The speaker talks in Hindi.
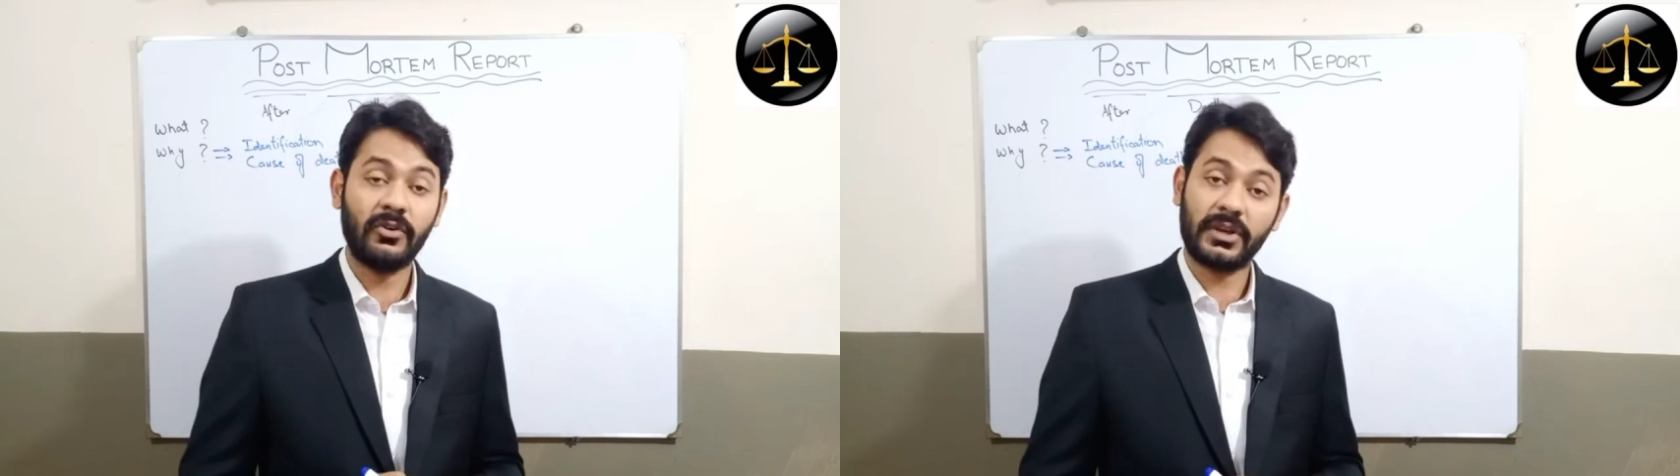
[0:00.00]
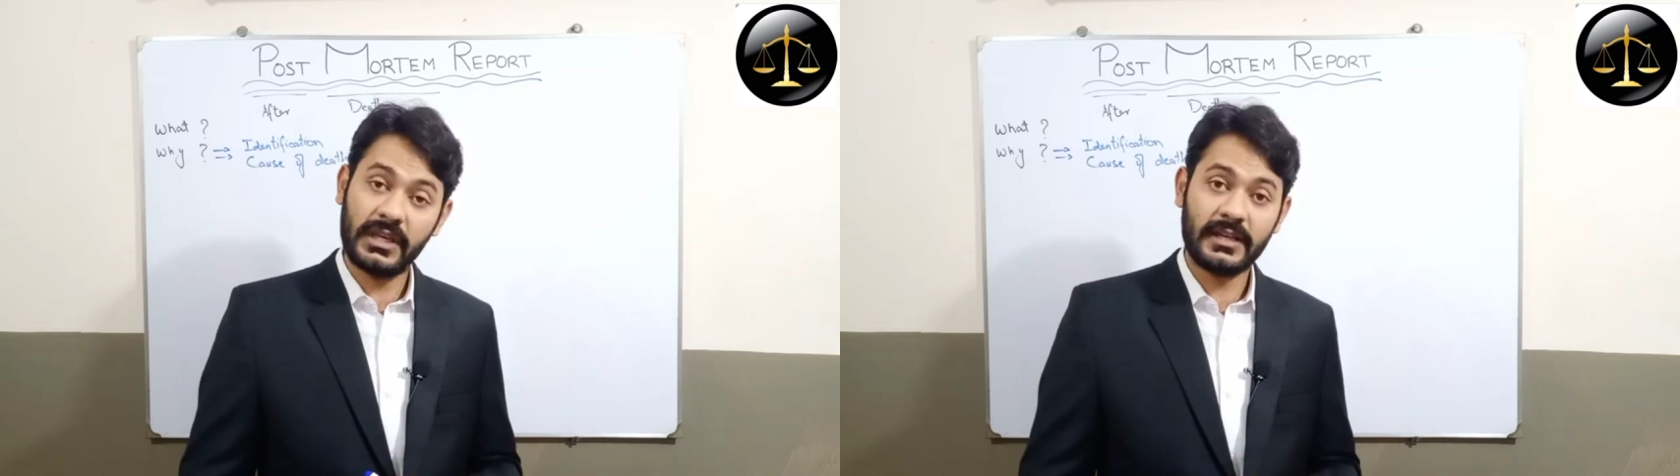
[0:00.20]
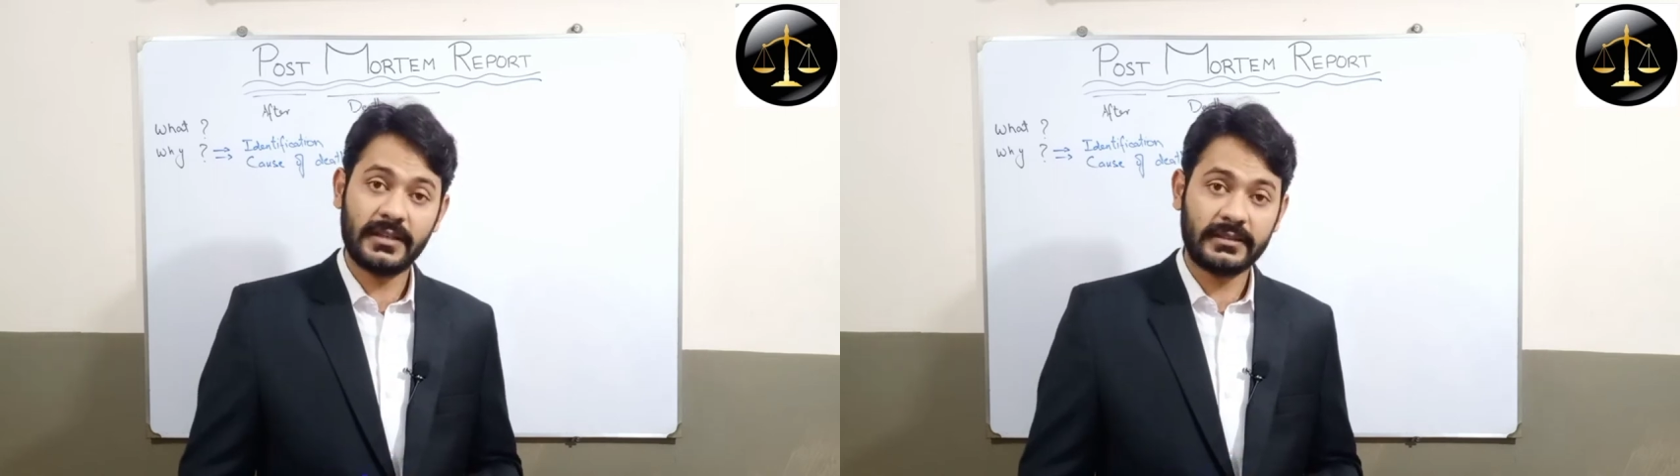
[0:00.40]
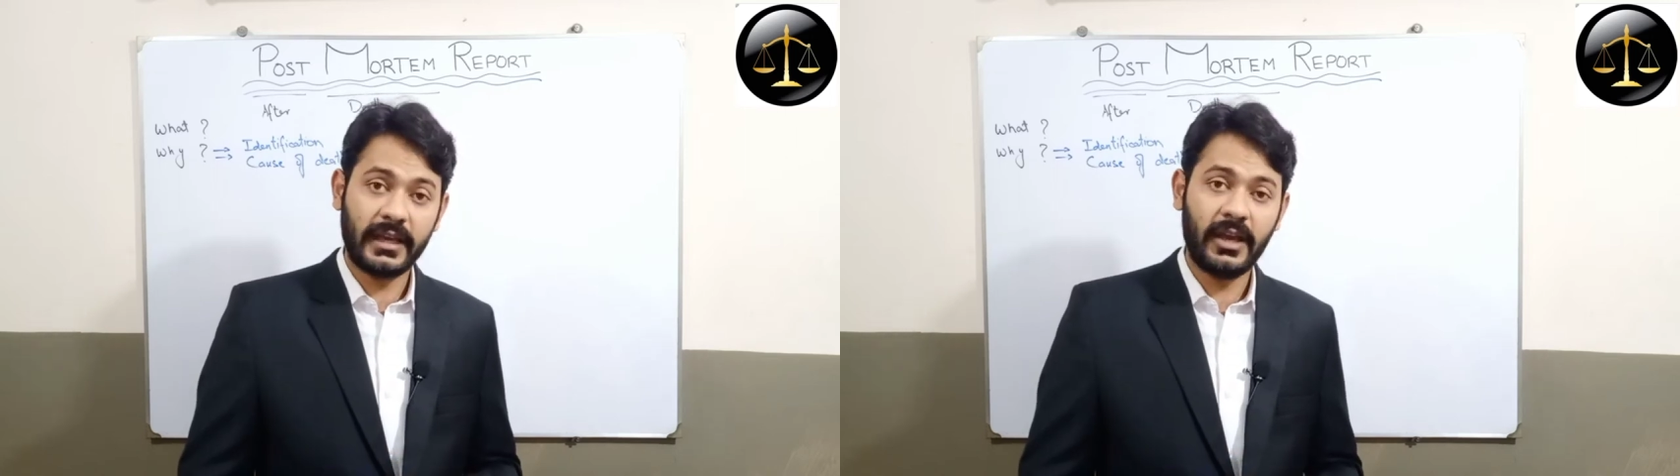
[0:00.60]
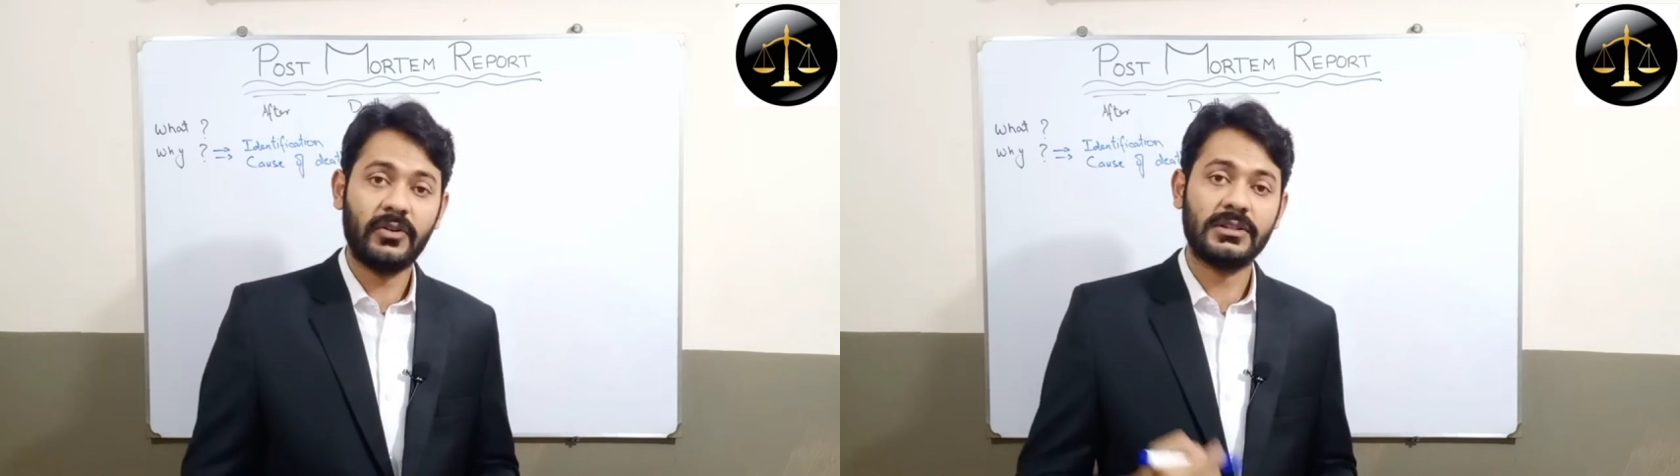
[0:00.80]
वो किया जाता
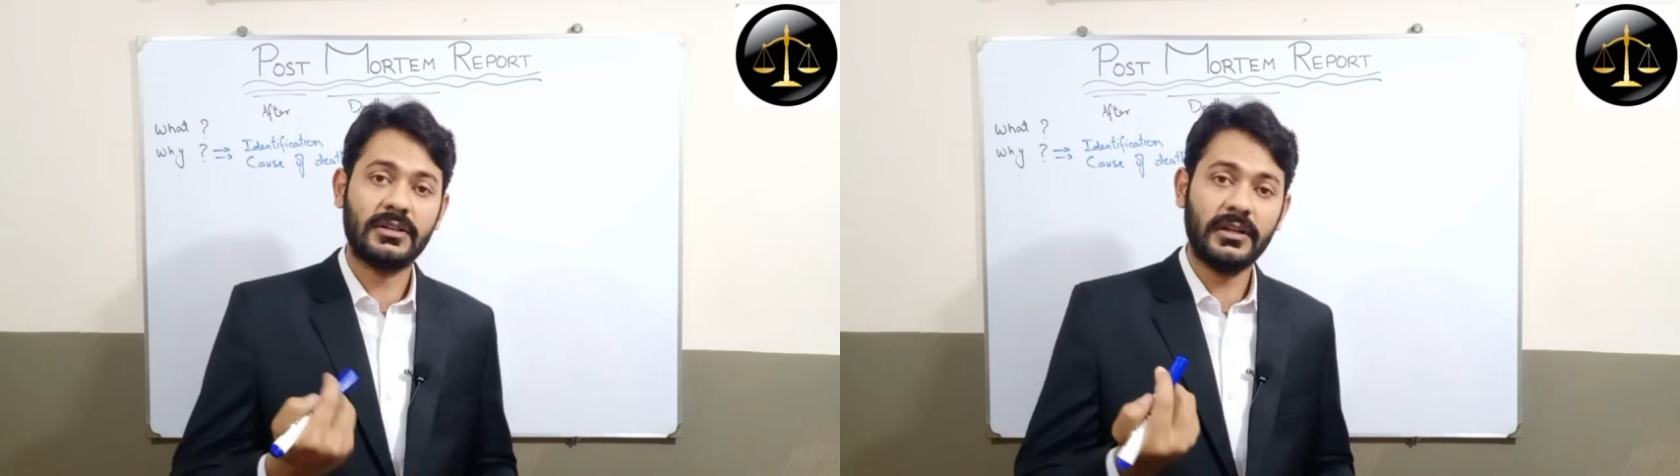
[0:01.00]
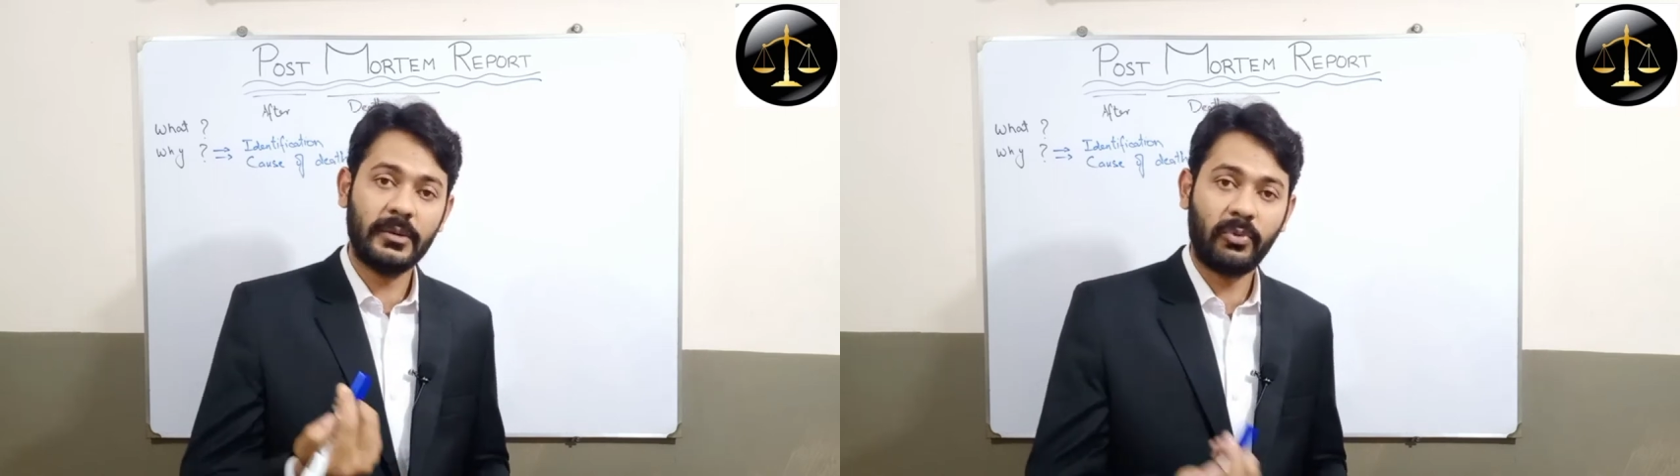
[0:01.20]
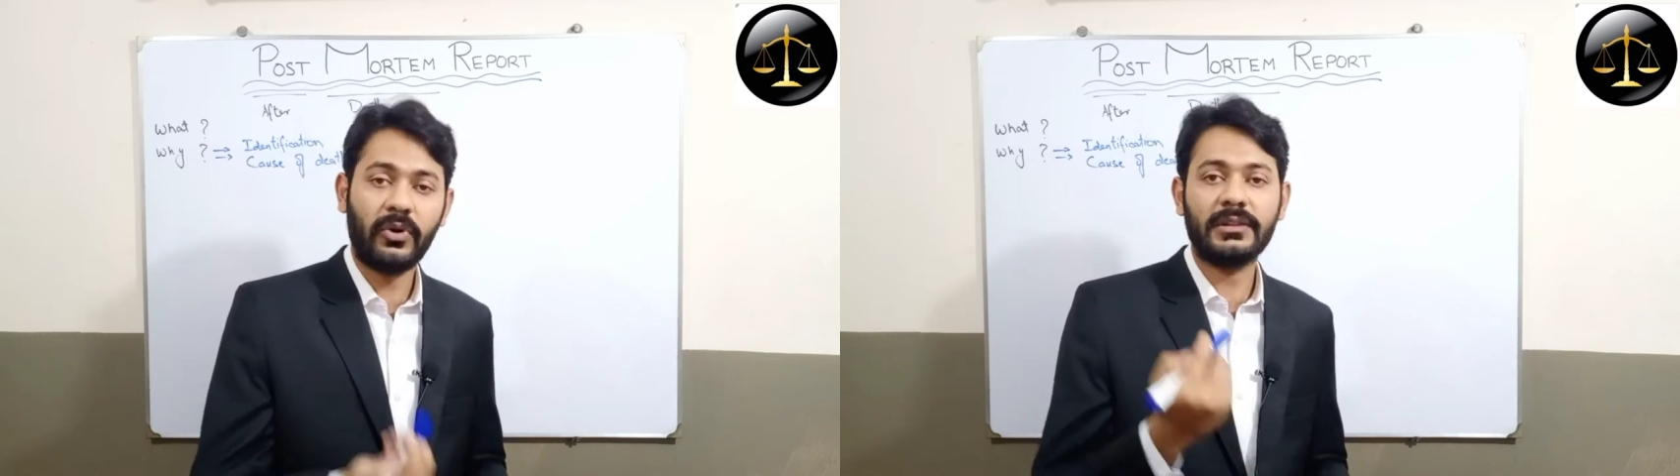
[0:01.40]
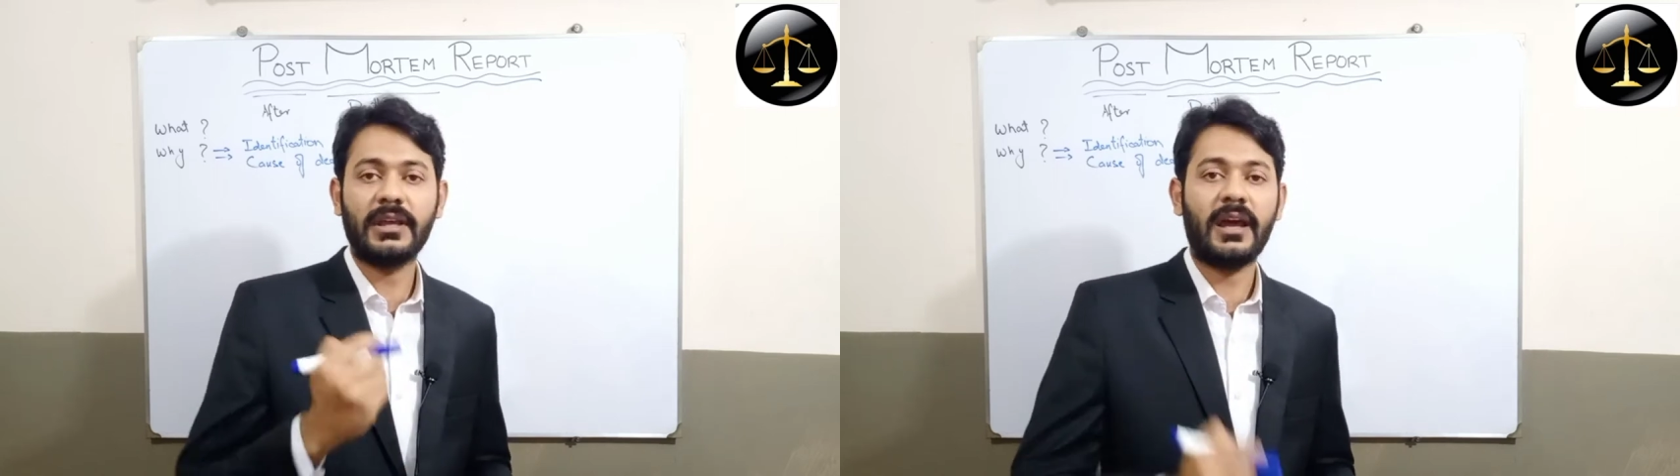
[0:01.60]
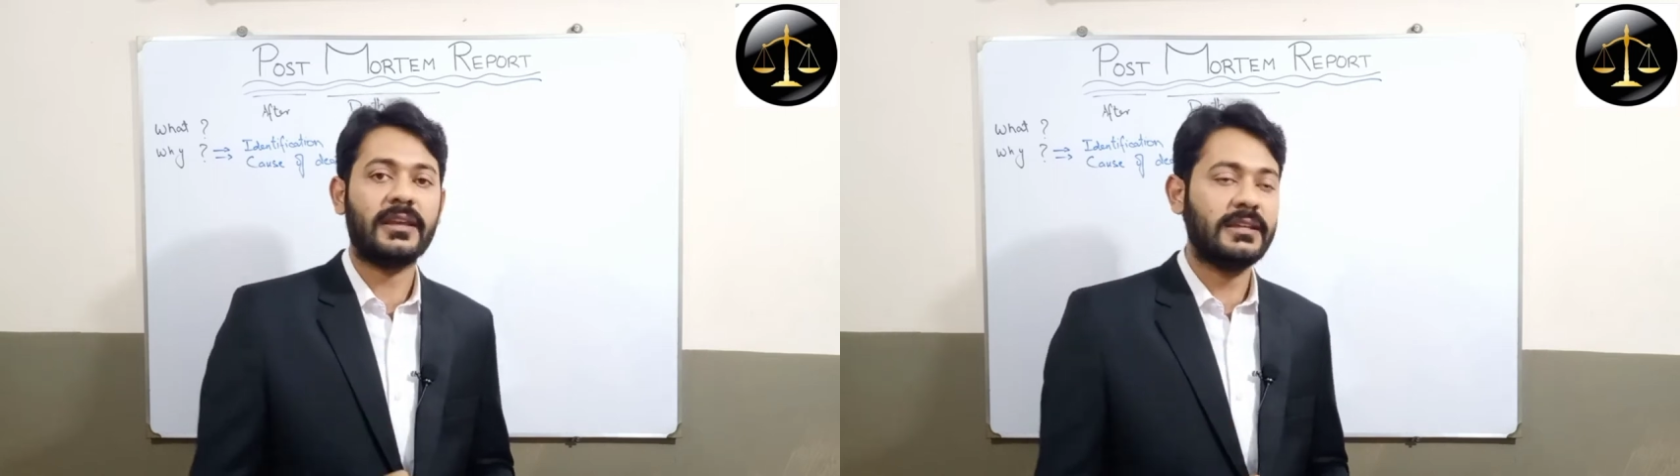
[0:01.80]
है और इसकी रिपोर्ट
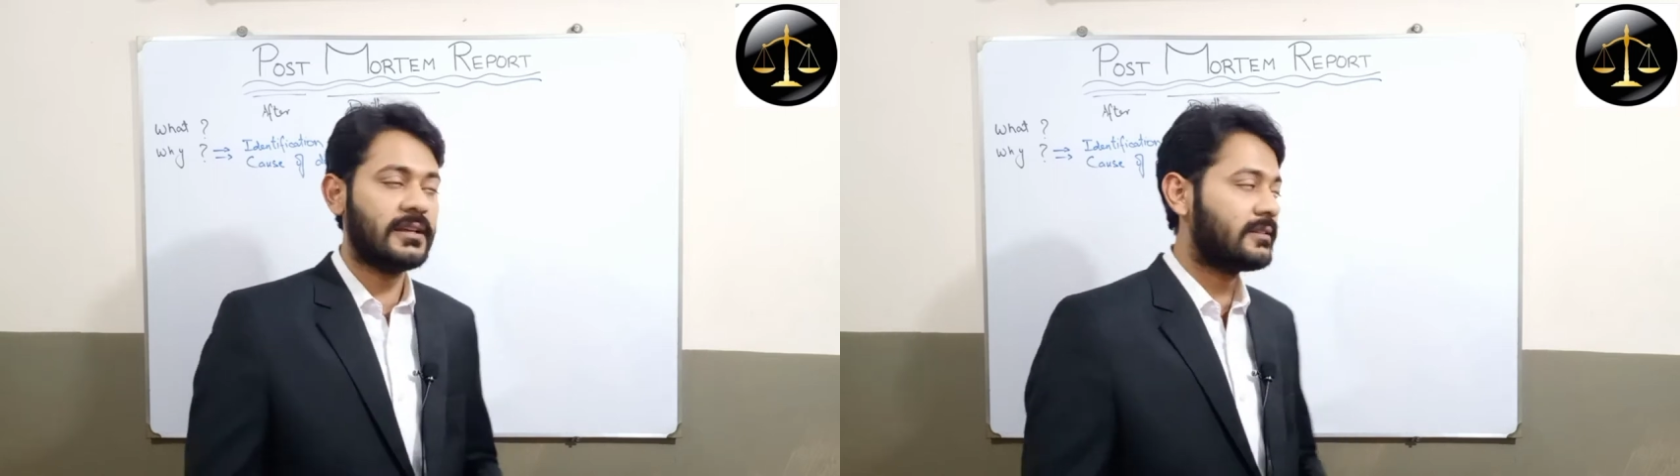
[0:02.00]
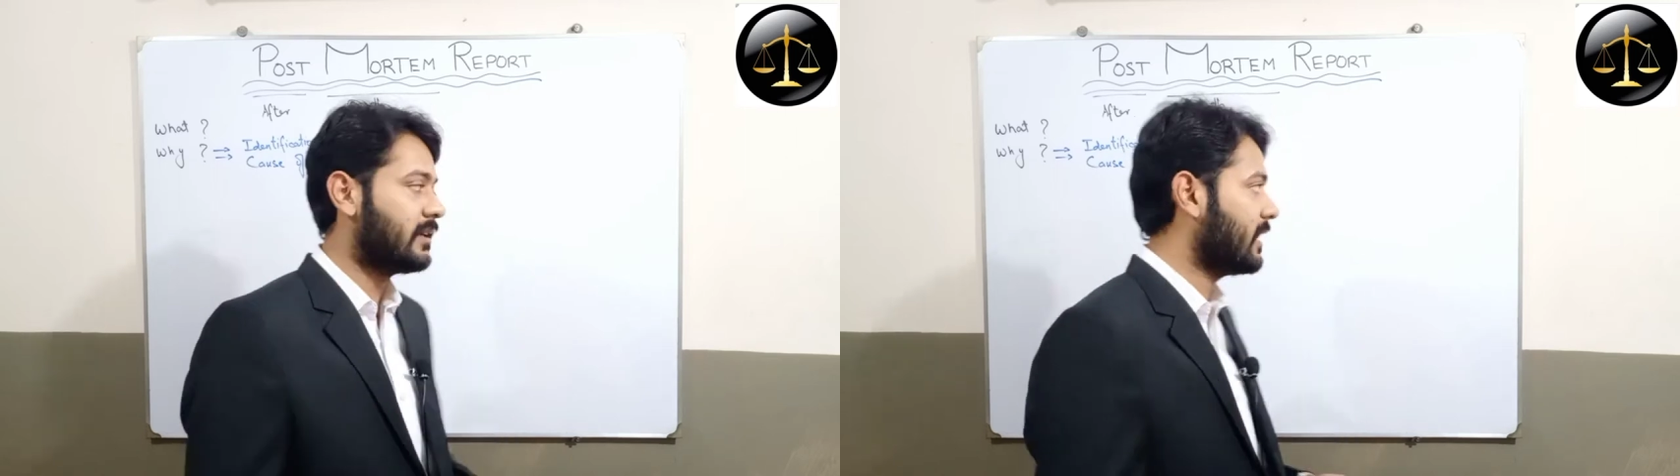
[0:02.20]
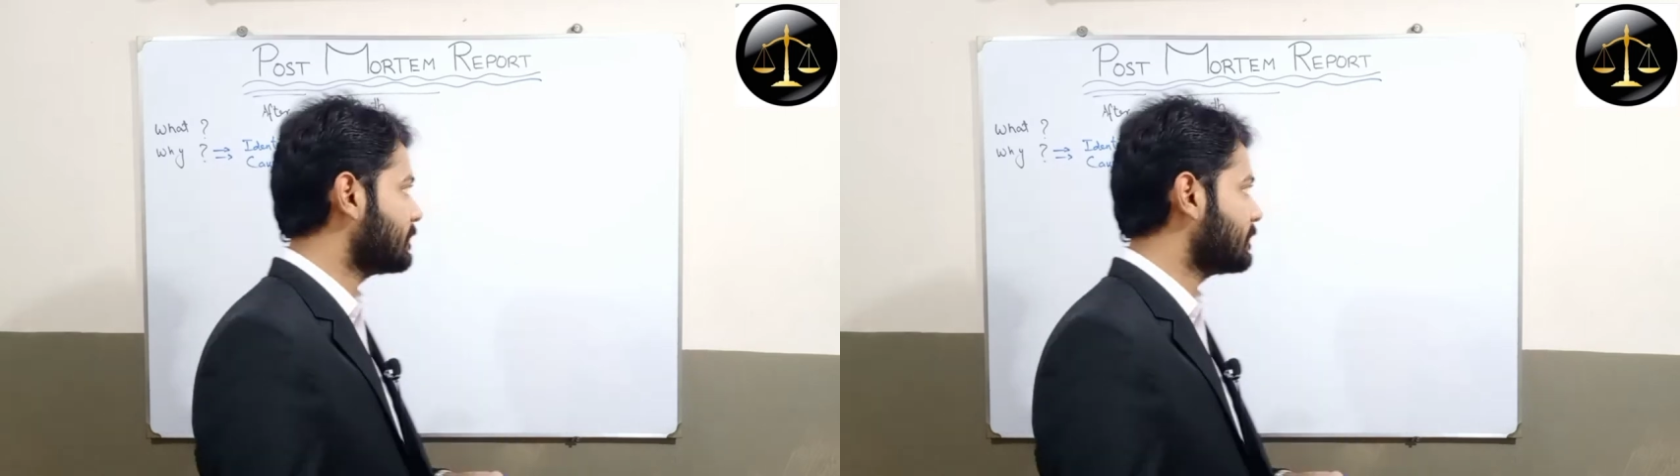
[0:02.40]
तैयार की जाती है